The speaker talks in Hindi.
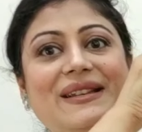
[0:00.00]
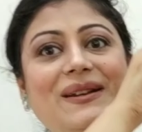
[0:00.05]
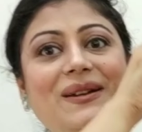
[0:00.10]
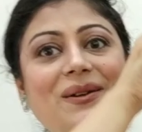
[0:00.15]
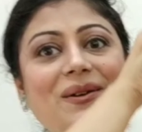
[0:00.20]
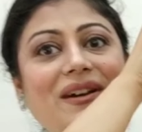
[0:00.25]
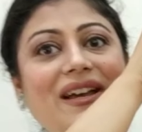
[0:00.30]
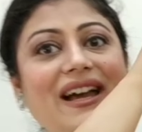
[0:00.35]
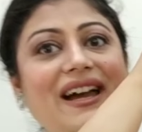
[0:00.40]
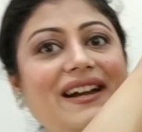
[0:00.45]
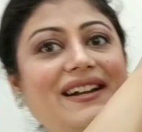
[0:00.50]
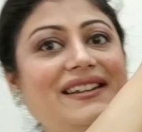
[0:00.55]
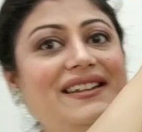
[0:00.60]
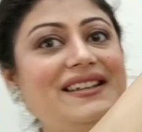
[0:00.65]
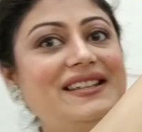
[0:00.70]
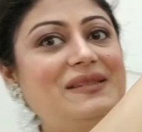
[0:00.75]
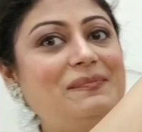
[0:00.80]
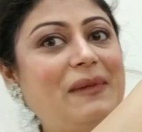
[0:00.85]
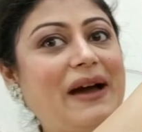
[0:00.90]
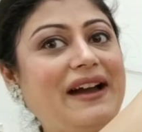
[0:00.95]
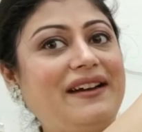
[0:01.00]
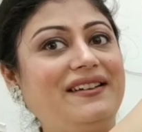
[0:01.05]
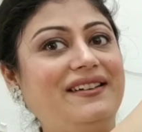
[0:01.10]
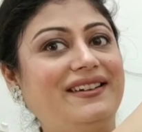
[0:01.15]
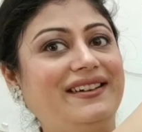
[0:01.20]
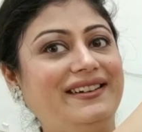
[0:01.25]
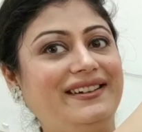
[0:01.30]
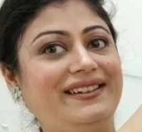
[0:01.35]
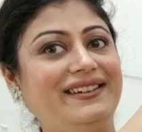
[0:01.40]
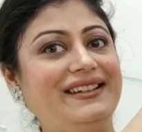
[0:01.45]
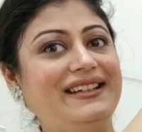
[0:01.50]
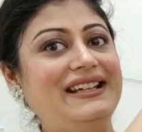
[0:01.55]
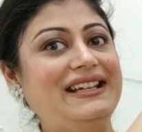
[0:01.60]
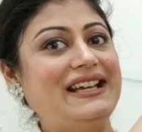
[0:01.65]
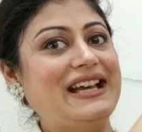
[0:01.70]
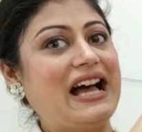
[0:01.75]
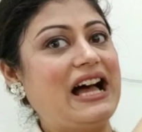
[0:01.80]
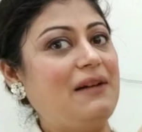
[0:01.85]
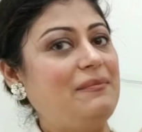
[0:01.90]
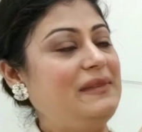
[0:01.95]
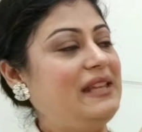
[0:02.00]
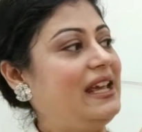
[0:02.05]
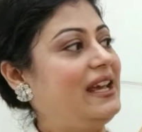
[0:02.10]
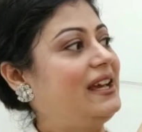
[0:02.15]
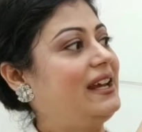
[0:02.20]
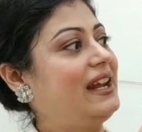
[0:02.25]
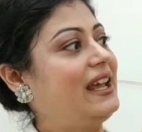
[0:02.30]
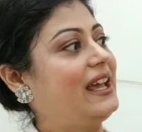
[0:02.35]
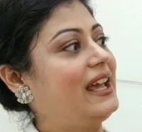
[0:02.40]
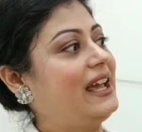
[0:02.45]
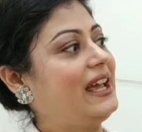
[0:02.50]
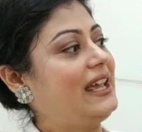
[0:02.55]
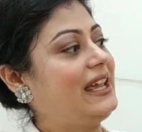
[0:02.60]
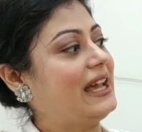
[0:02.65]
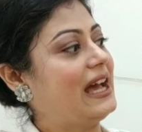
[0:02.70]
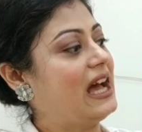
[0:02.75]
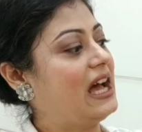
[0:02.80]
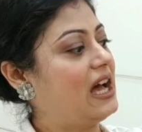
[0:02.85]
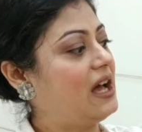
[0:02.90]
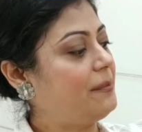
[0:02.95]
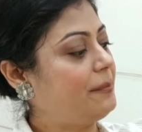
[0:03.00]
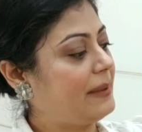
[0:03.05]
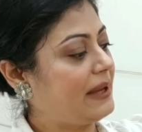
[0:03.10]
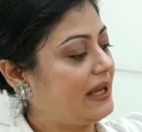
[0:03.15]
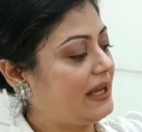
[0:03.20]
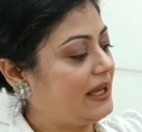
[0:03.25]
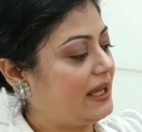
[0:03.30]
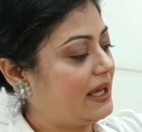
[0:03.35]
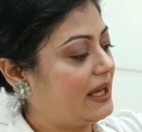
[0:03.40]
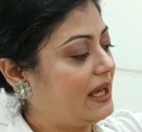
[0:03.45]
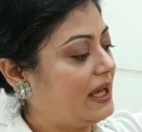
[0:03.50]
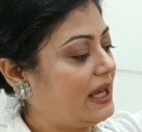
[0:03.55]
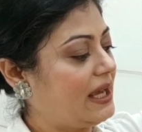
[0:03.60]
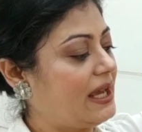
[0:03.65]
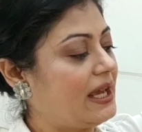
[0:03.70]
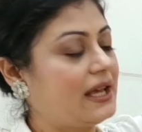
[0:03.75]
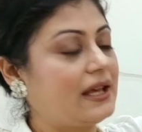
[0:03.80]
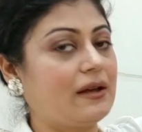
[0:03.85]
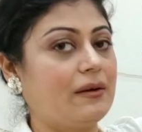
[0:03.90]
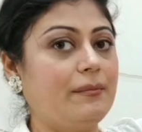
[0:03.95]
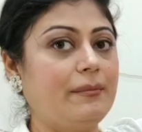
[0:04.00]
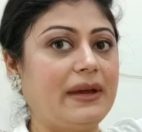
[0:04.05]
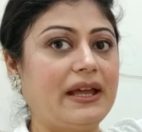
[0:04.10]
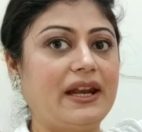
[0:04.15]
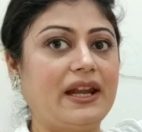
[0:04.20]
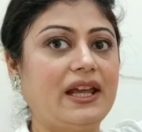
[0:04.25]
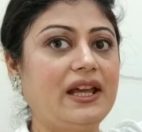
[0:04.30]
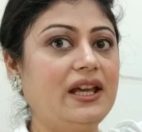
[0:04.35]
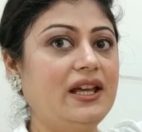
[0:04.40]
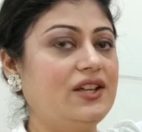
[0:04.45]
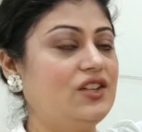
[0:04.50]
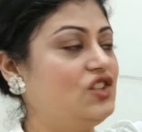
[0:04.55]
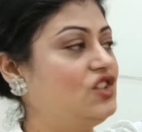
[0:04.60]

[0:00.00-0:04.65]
सर लुक एट दिस पैटर्न आप देख रहे हैं यहाँ पे ये एक मैंने